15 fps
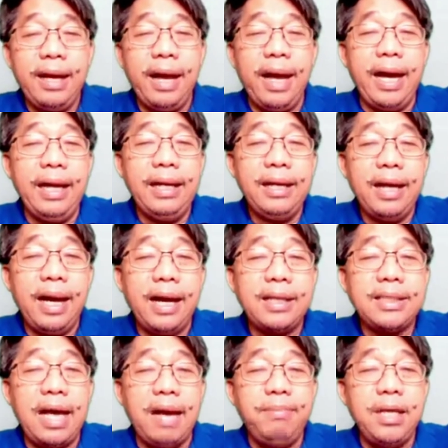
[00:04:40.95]
Ha? Ah, ang
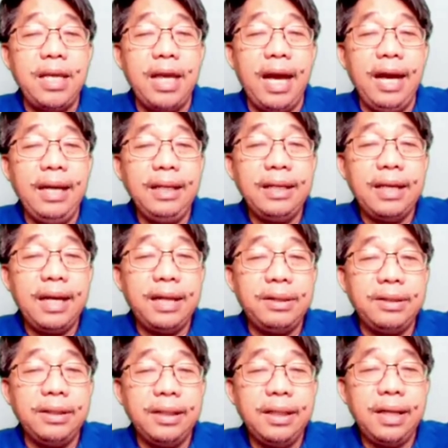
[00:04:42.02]
sabi niya,
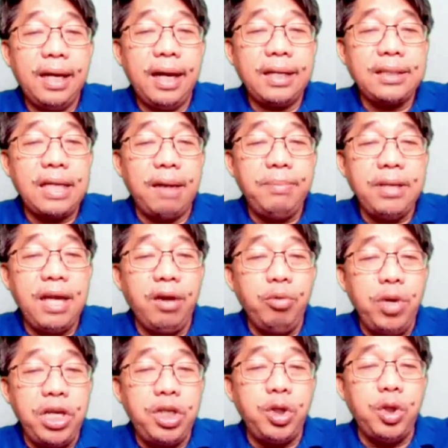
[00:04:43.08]
ano? Ang sabi niya,
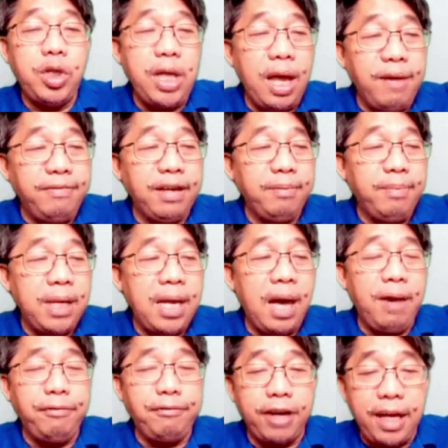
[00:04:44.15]
we should never be
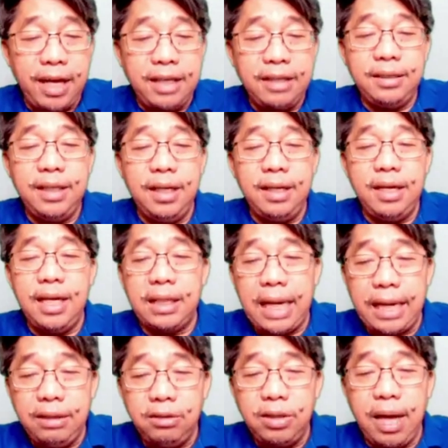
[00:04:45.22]
afraid. Hindi
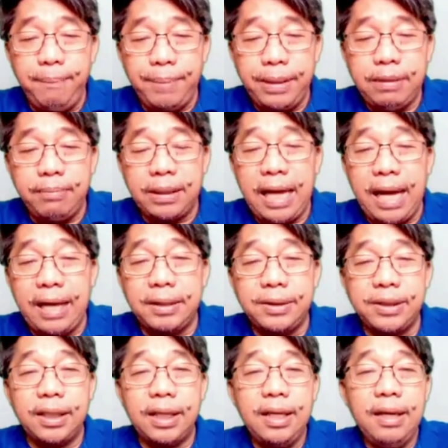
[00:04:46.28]
tayo dapat
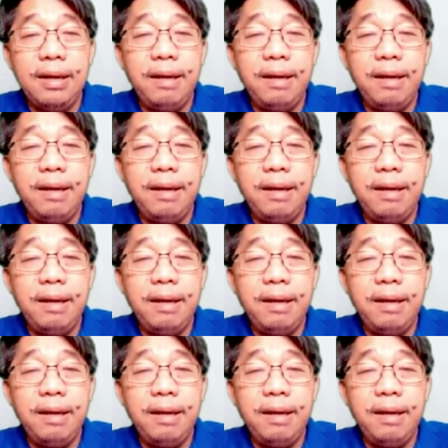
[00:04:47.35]
matakot.